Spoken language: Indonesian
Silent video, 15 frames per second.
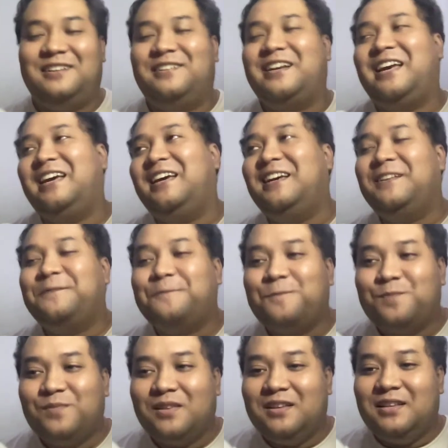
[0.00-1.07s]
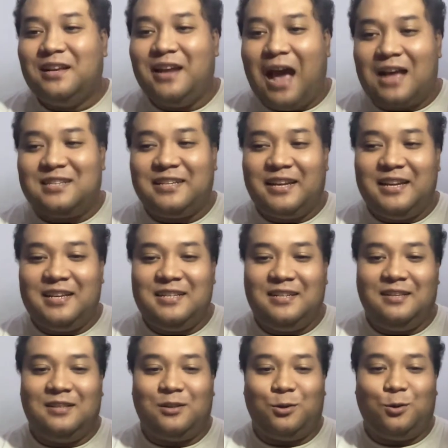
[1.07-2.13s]
Oke. Okay jadi AC
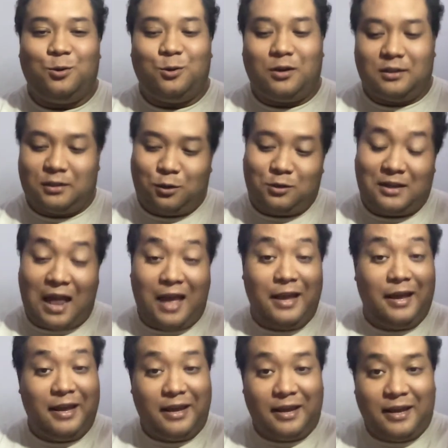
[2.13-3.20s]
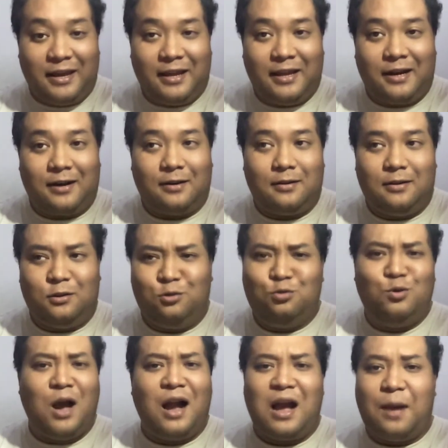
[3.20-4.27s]
gitu terus lahir itu
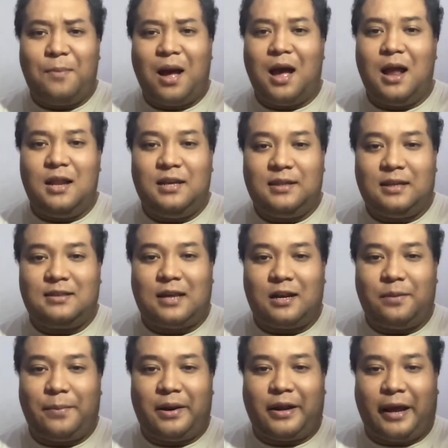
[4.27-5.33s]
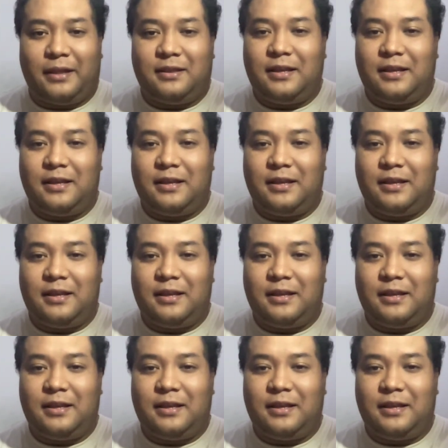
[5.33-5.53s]
juga nggak mahal kita cari merek